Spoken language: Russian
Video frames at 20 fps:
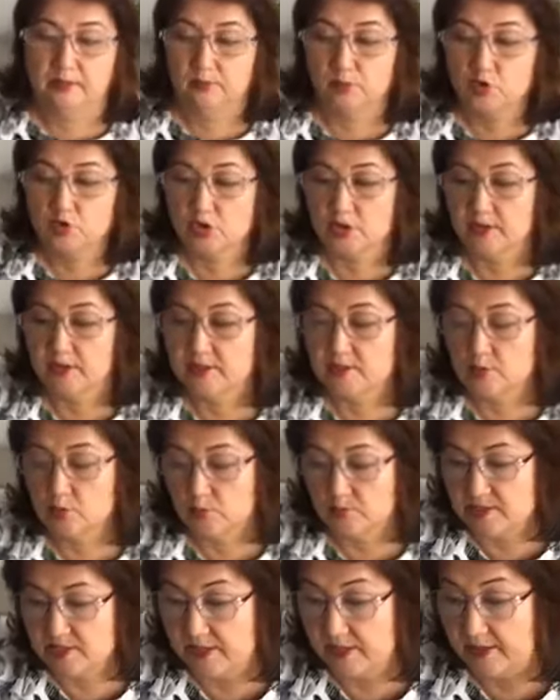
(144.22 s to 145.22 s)
Немножко
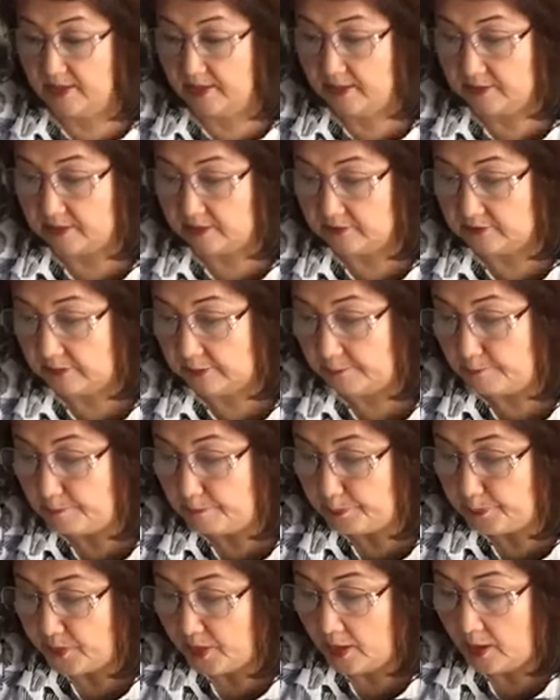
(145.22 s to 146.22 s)
коснемся этого.
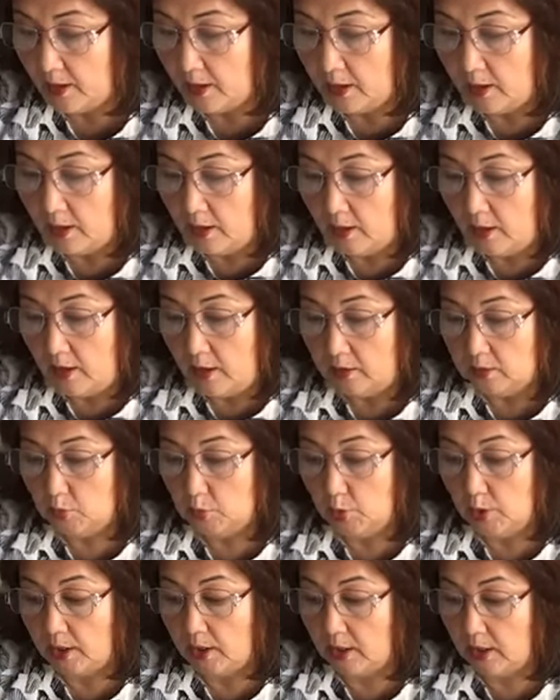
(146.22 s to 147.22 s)

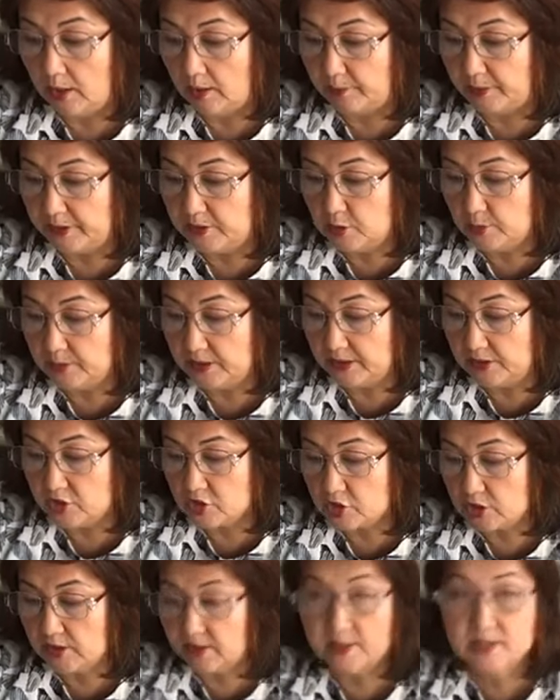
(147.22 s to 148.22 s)
Но пойдем,
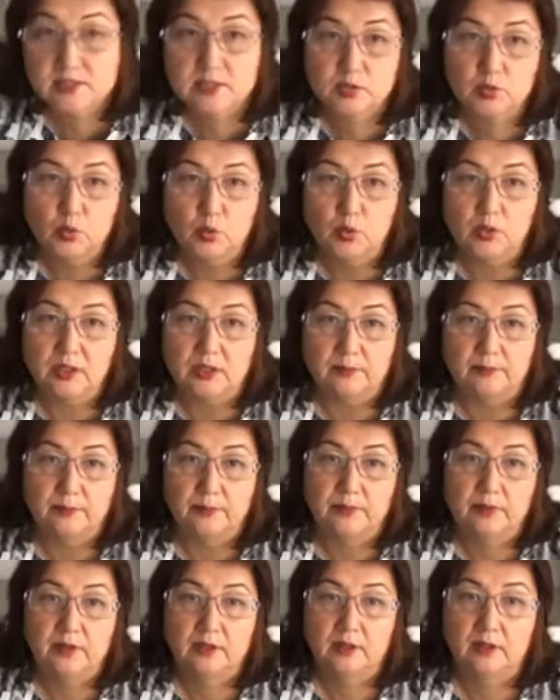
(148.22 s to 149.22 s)
конечно, к истокам.
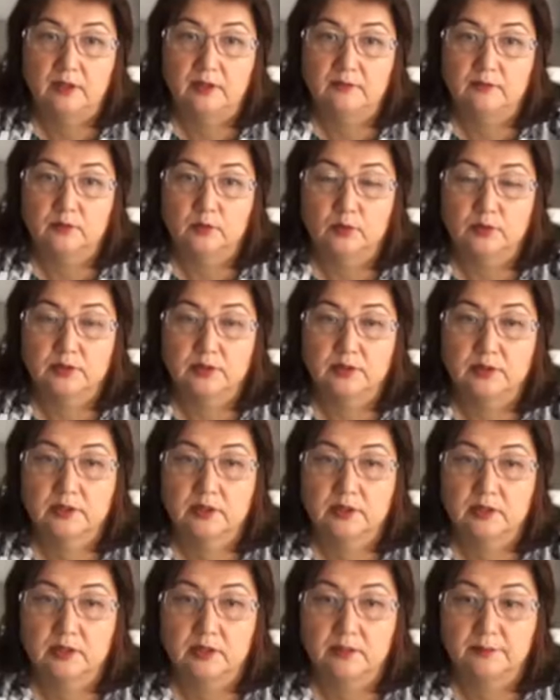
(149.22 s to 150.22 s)
Вот.
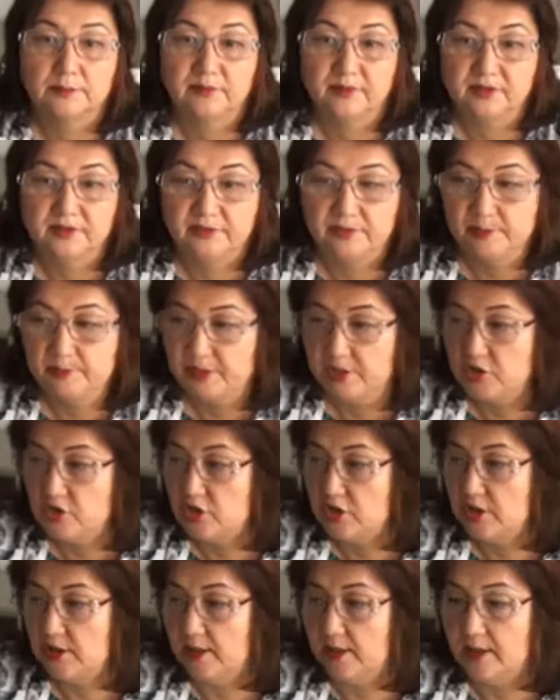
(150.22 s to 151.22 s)
Э, две
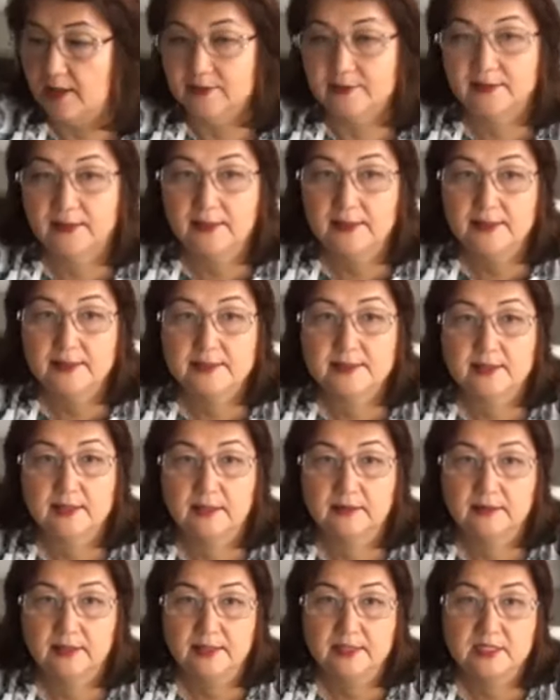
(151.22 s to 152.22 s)
причины. Одна из,
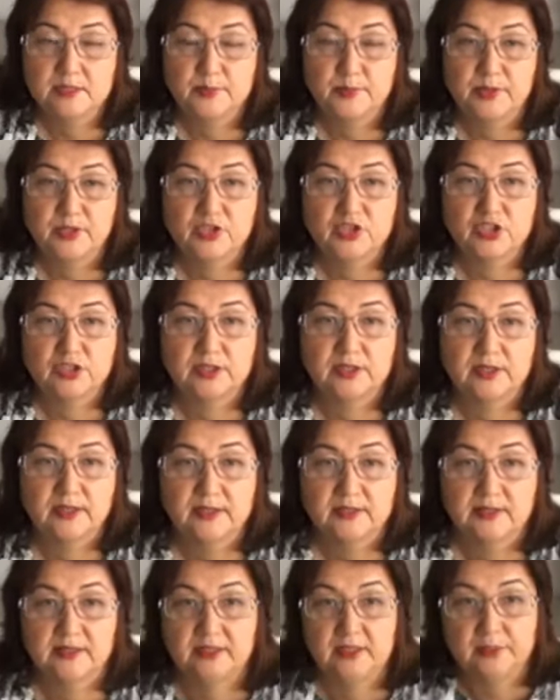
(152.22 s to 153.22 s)
одна из причин –
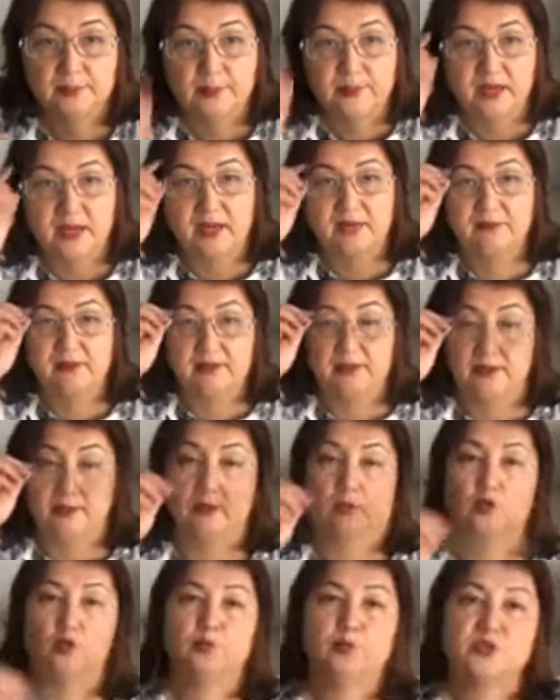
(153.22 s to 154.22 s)
это
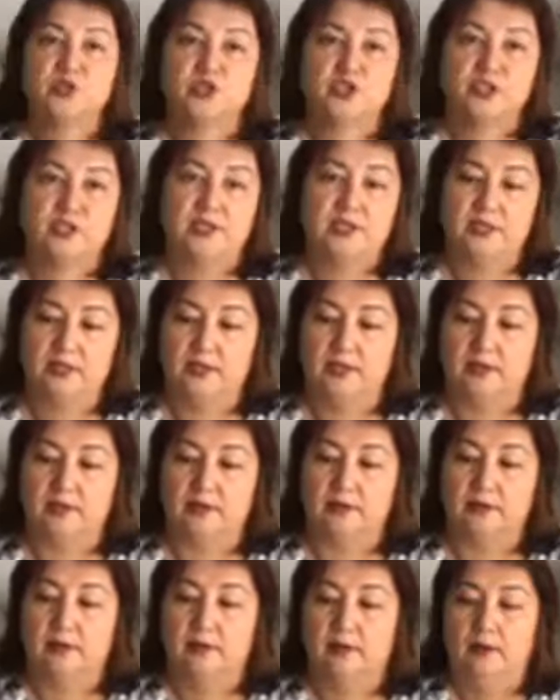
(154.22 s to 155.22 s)
неправильное
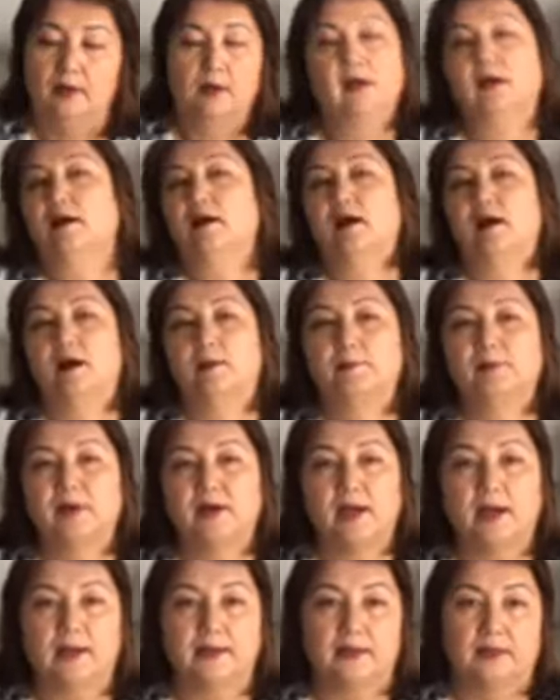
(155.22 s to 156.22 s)
убеждение о
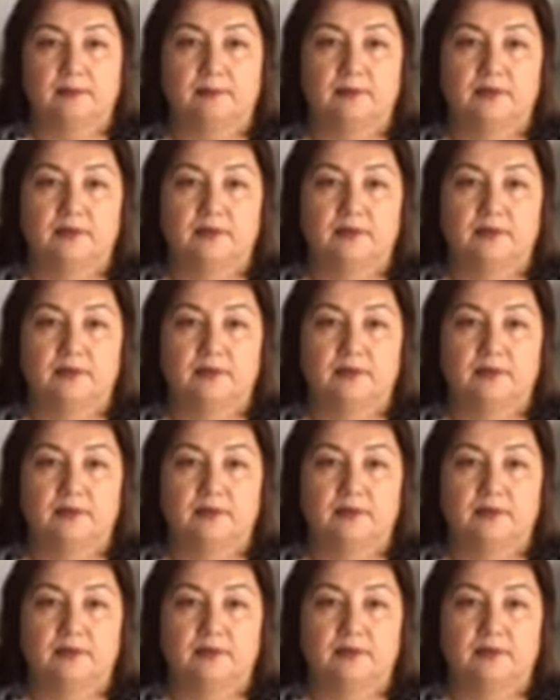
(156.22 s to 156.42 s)
браке.